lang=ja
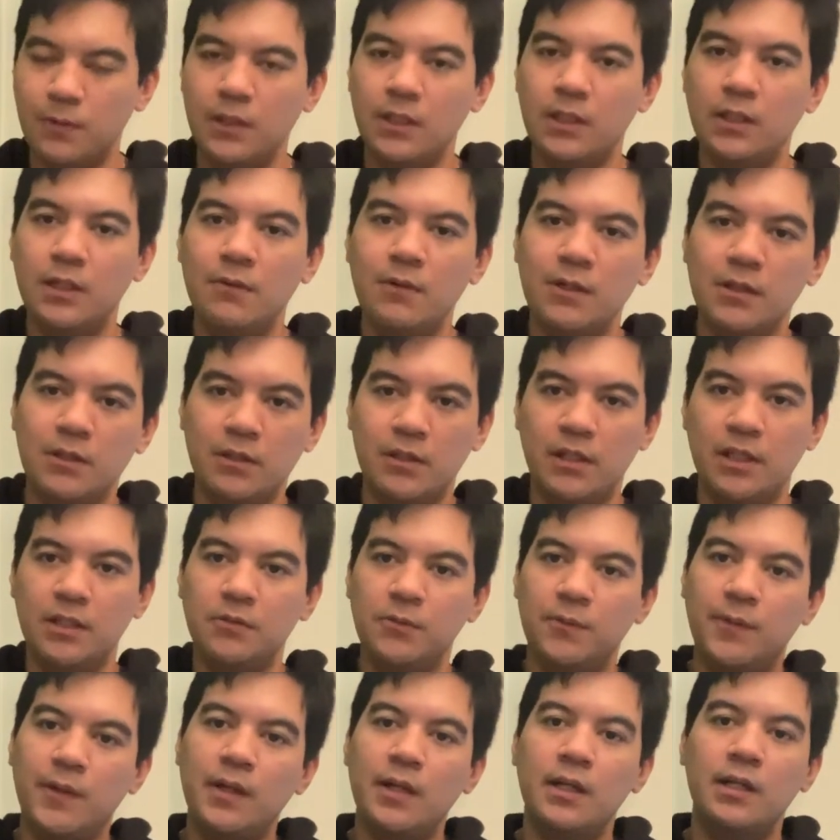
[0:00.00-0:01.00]
れからは
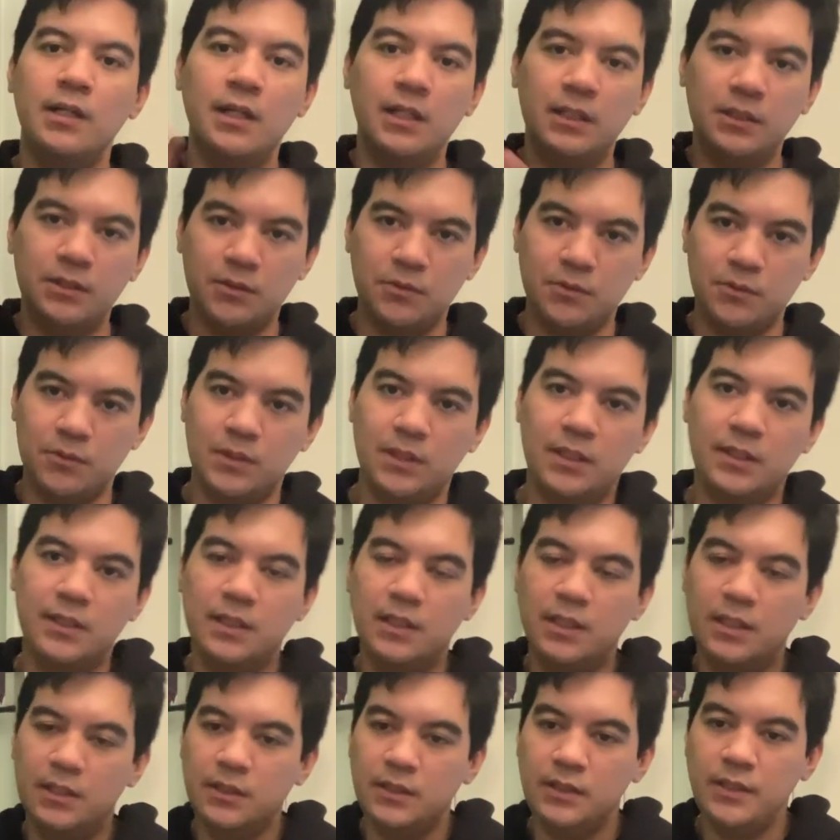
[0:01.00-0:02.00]
グラノラがガスと
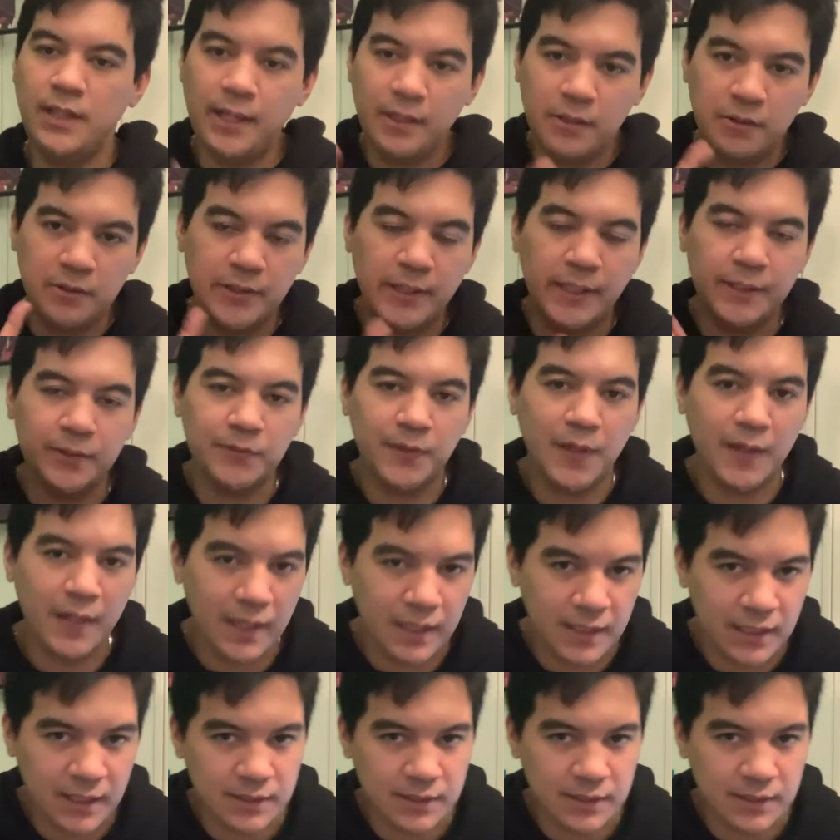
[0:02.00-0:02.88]
戦ってグラノラが